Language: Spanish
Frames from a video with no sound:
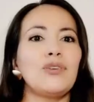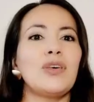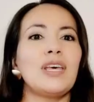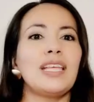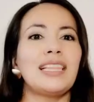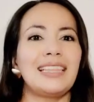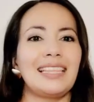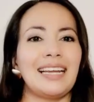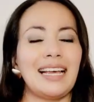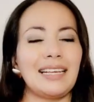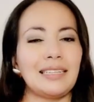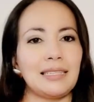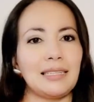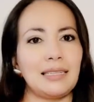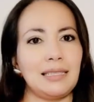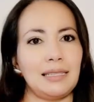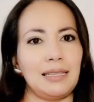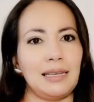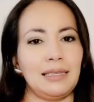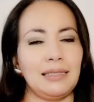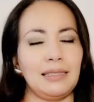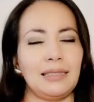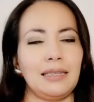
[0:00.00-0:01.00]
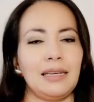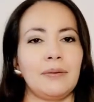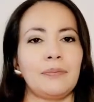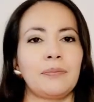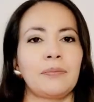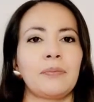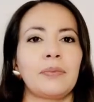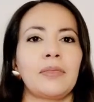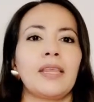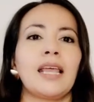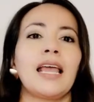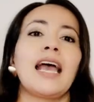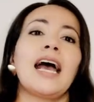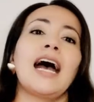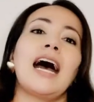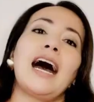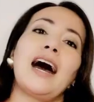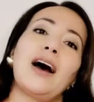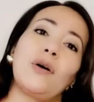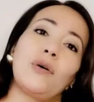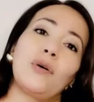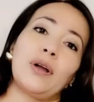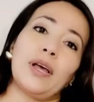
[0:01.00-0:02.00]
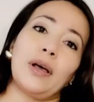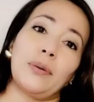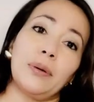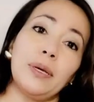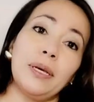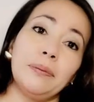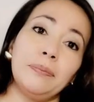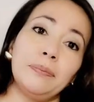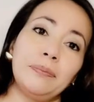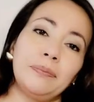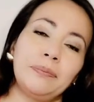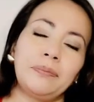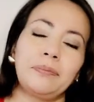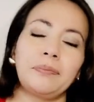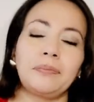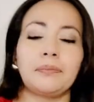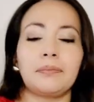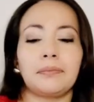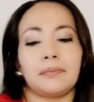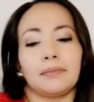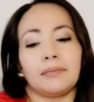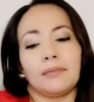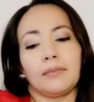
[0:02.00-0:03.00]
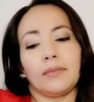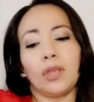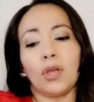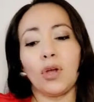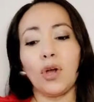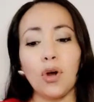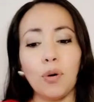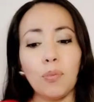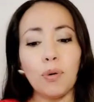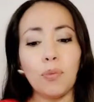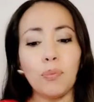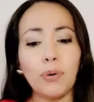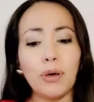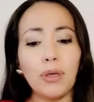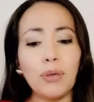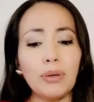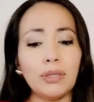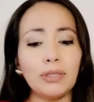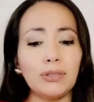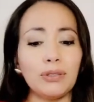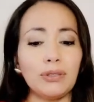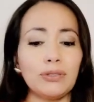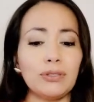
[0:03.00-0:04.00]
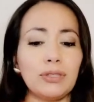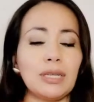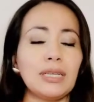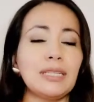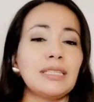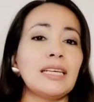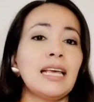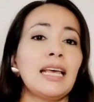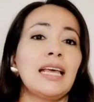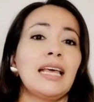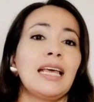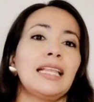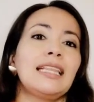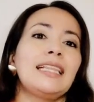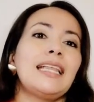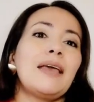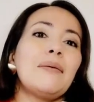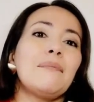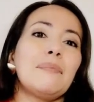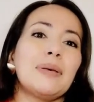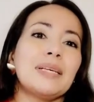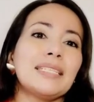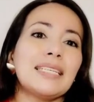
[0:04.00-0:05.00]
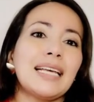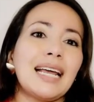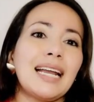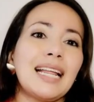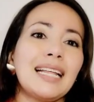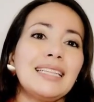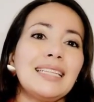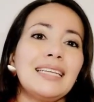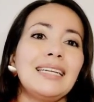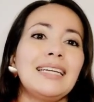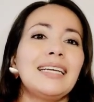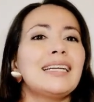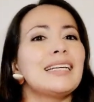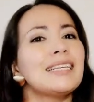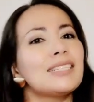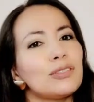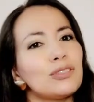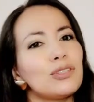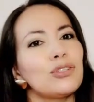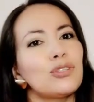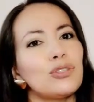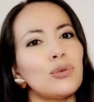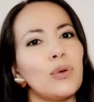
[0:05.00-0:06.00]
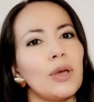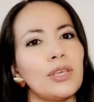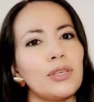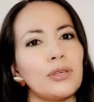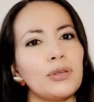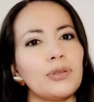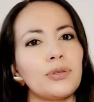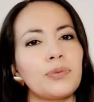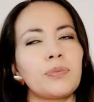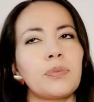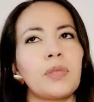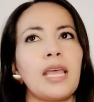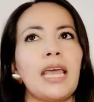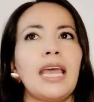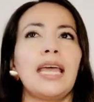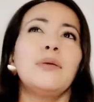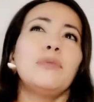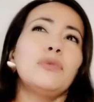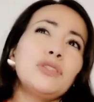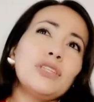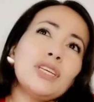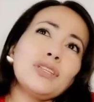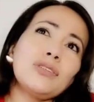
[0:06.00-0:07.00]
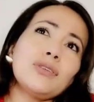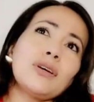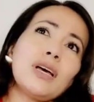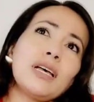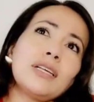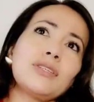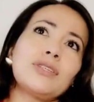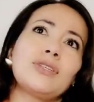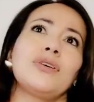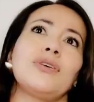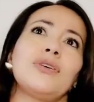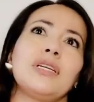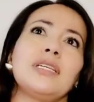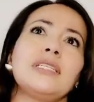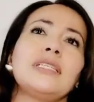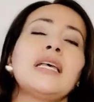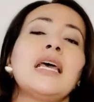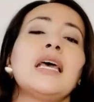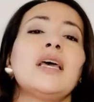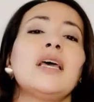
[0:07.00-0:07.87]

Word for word: de trascendencia. Ahora bien, ¿Cómo puedo entonces empezar a tener estos sueños? En muchas ocasiones